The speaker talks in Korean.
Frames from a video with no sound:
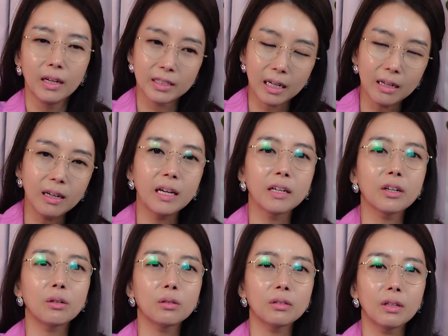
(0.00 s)
잘
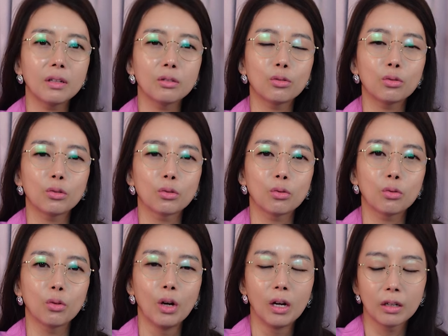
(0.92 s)
해결될 수
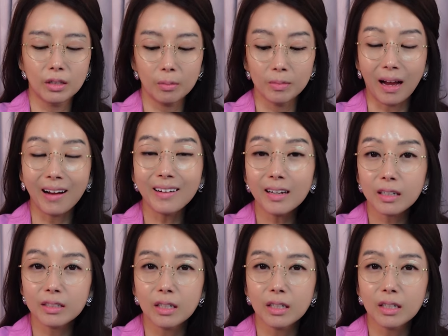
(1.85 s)
있고 그다음 나라가